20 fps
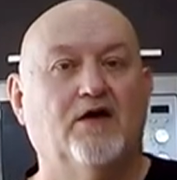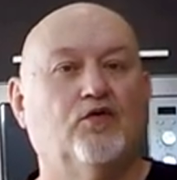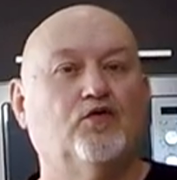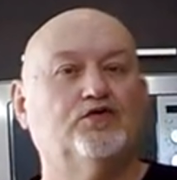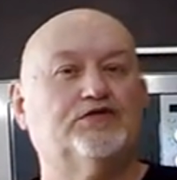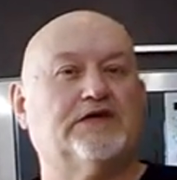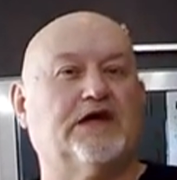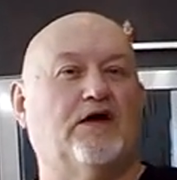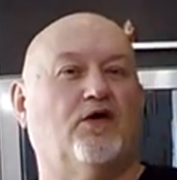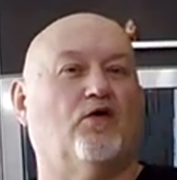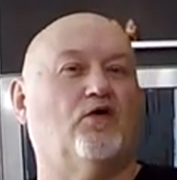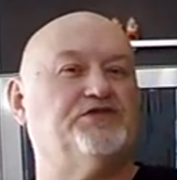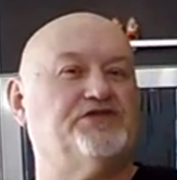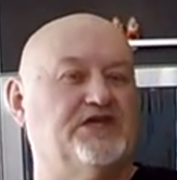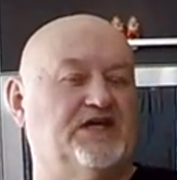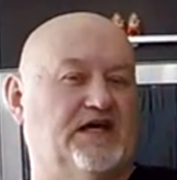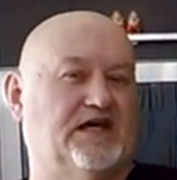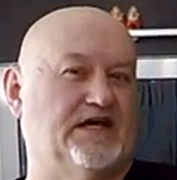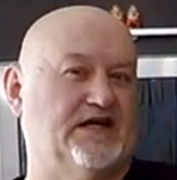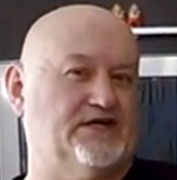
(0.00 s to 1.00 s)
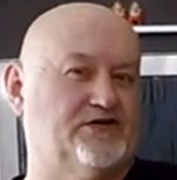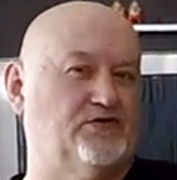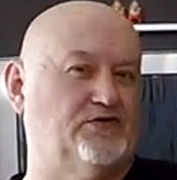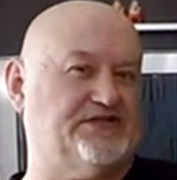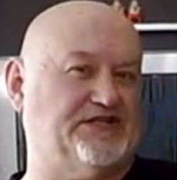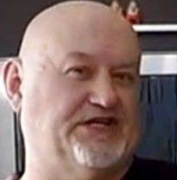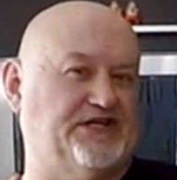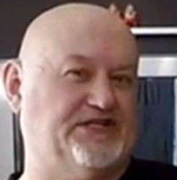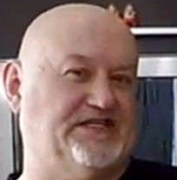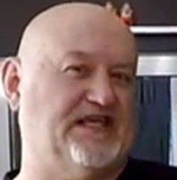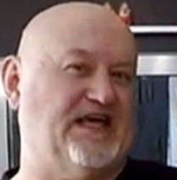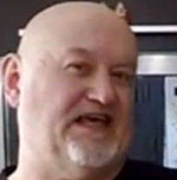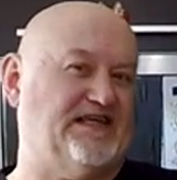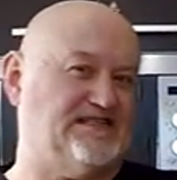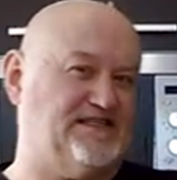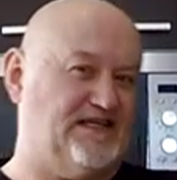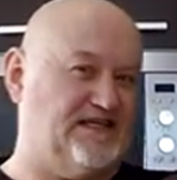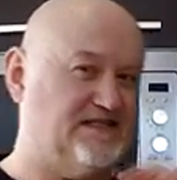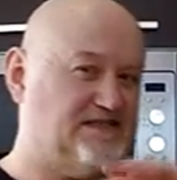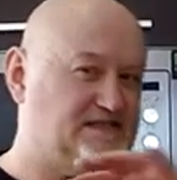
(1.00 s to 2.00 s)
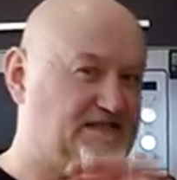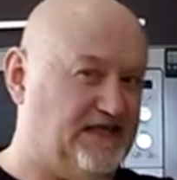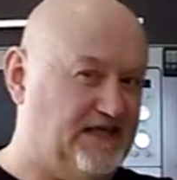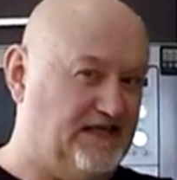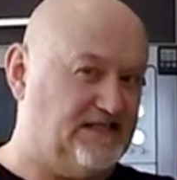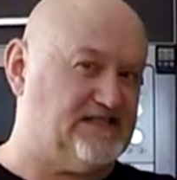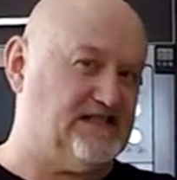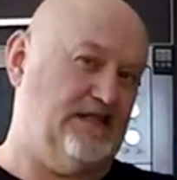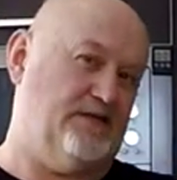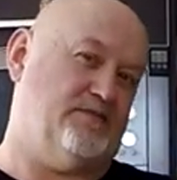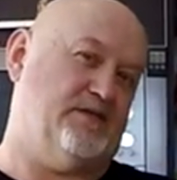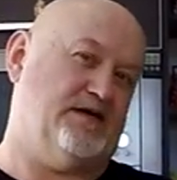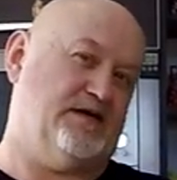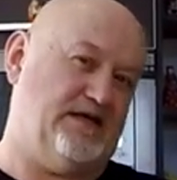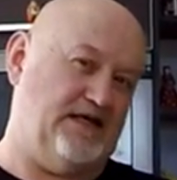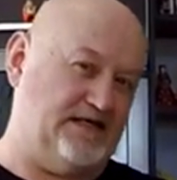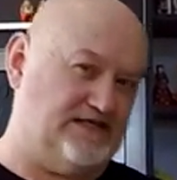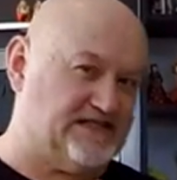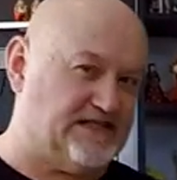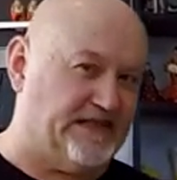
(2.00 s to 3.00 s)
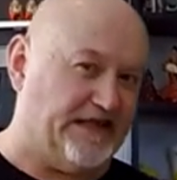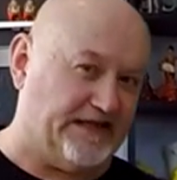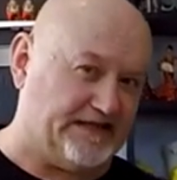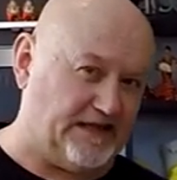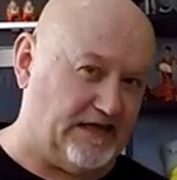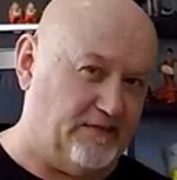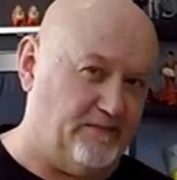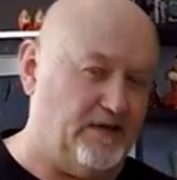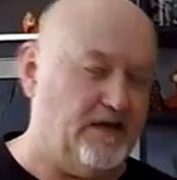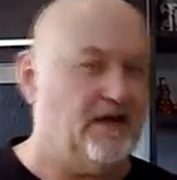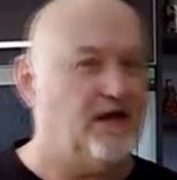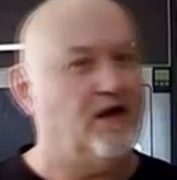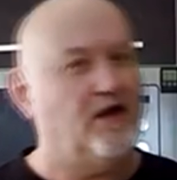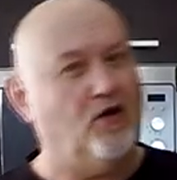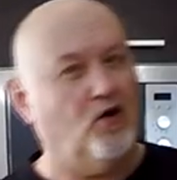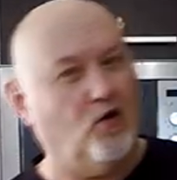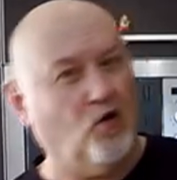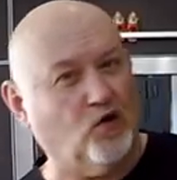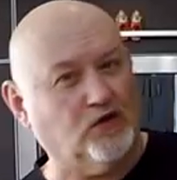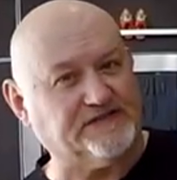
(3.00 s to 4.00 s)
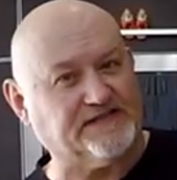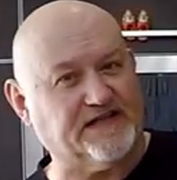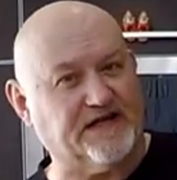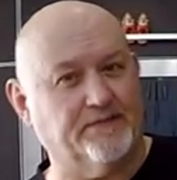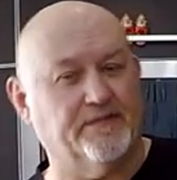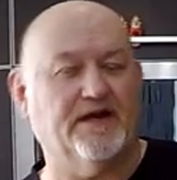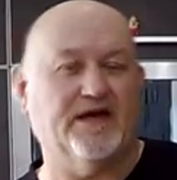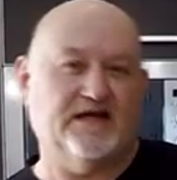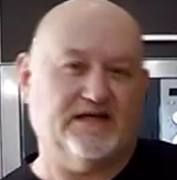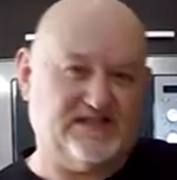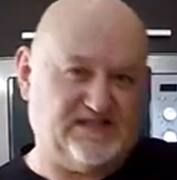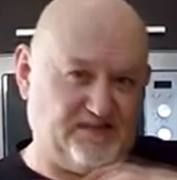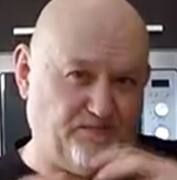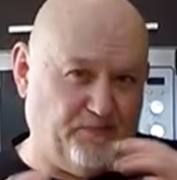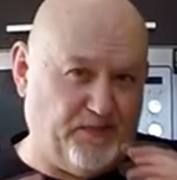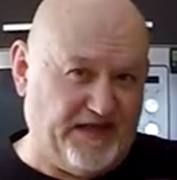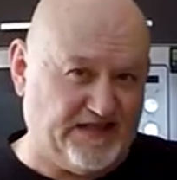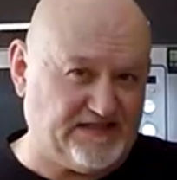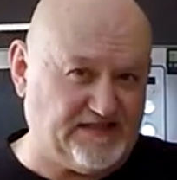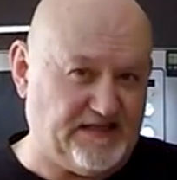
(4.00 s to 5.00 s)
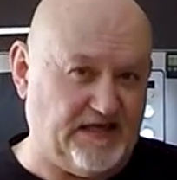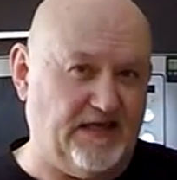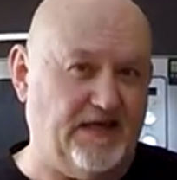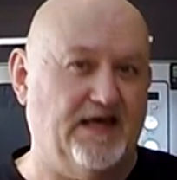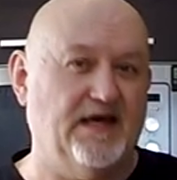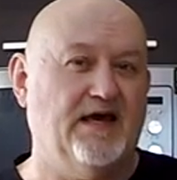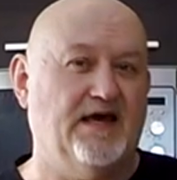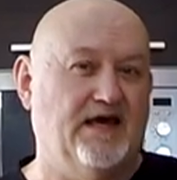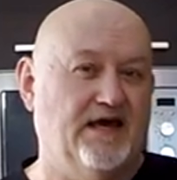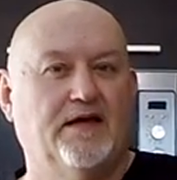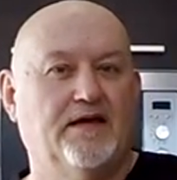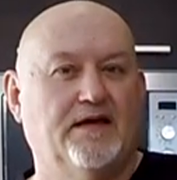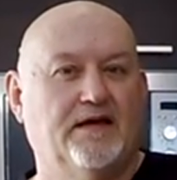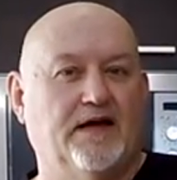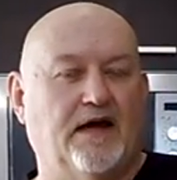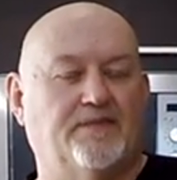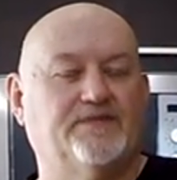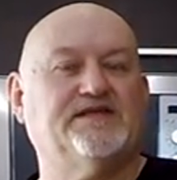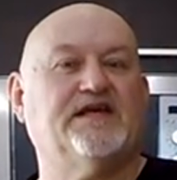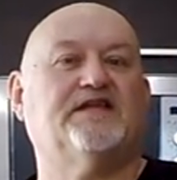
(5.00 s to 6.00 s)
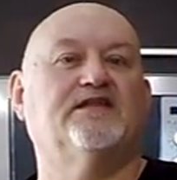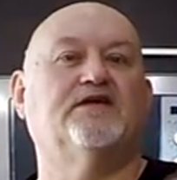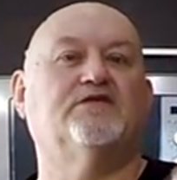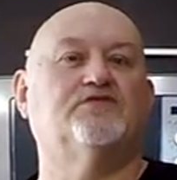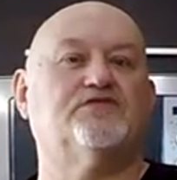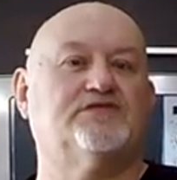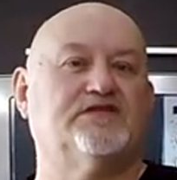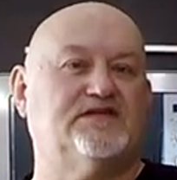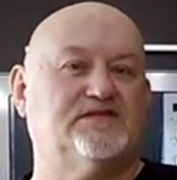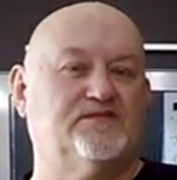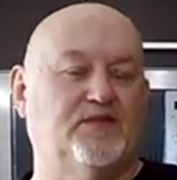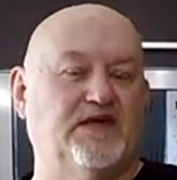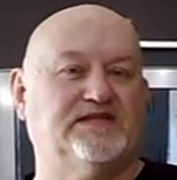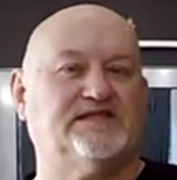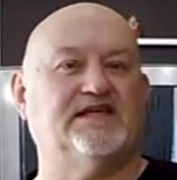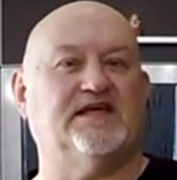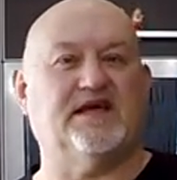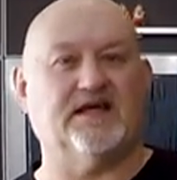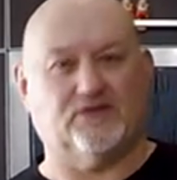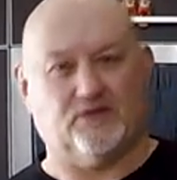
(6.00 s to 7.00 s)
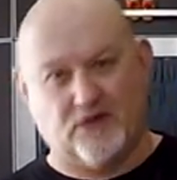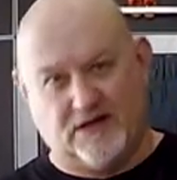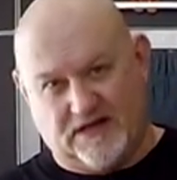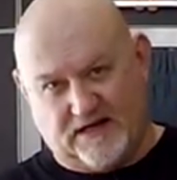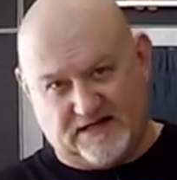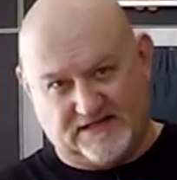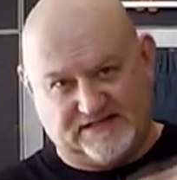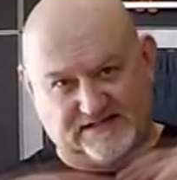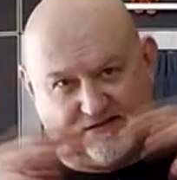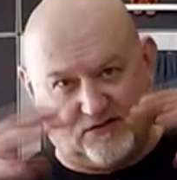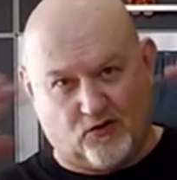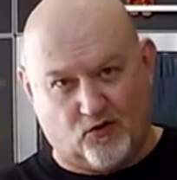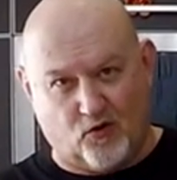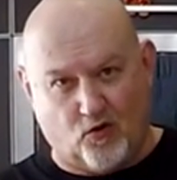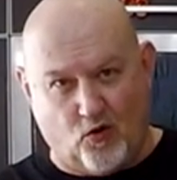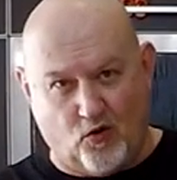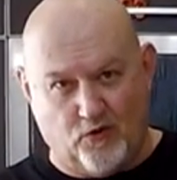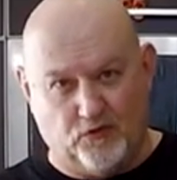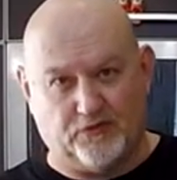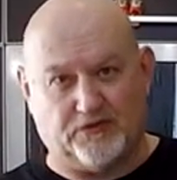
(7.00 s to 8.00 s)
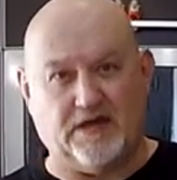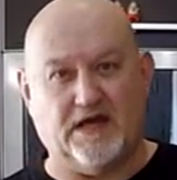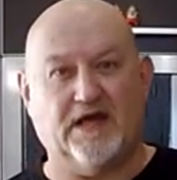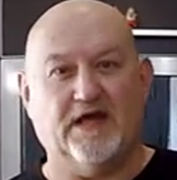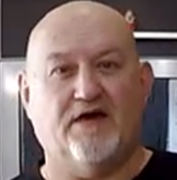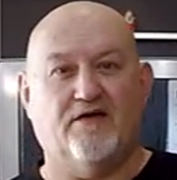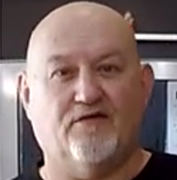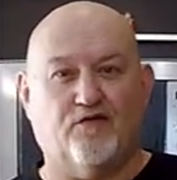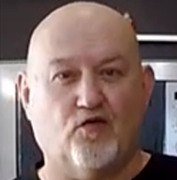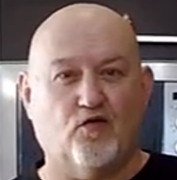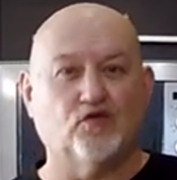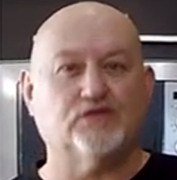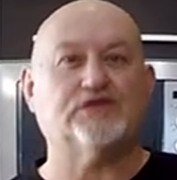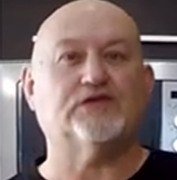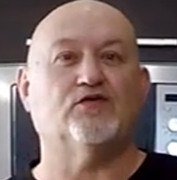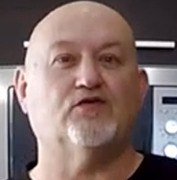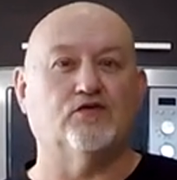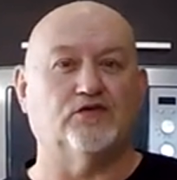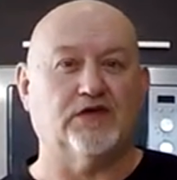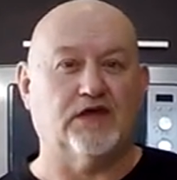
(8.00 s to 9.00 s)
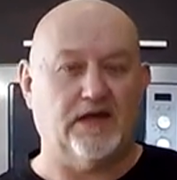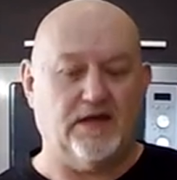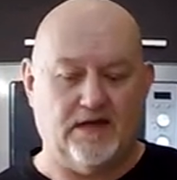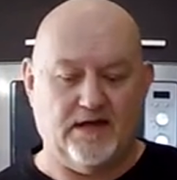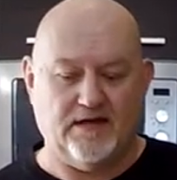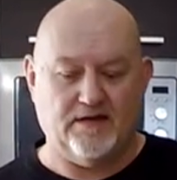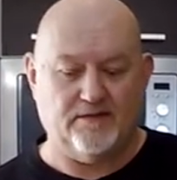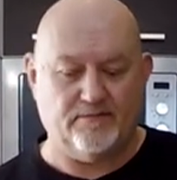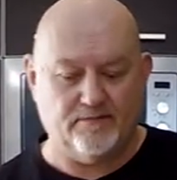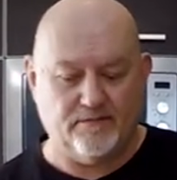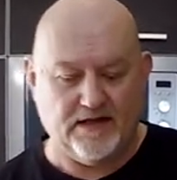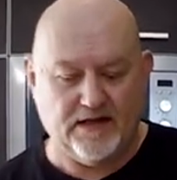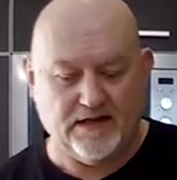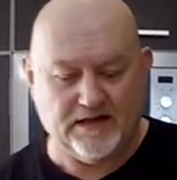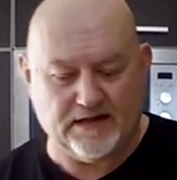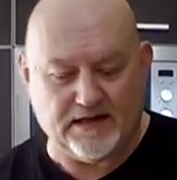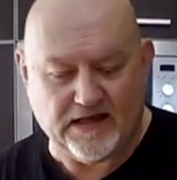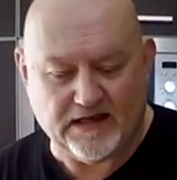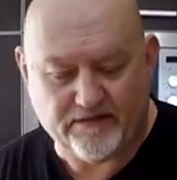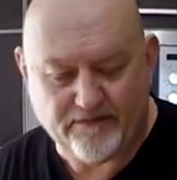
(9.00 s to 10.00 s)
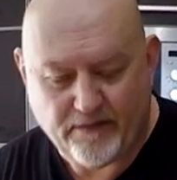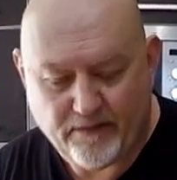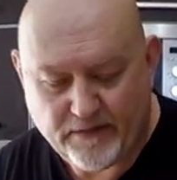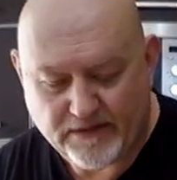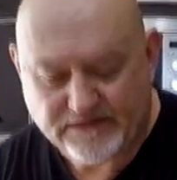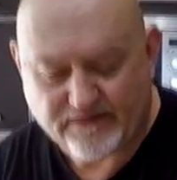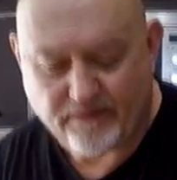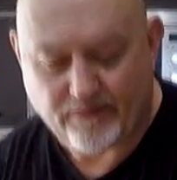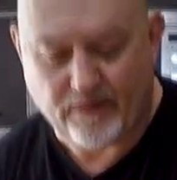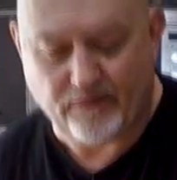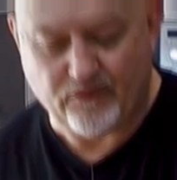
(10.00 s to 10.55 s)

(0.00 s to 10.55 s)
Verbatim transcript: утка очень хорошо сочетается с кислым и сладким, острым, специей. Обязательно нужны специи, которые раскроют вкус утки. Для этого мы с вами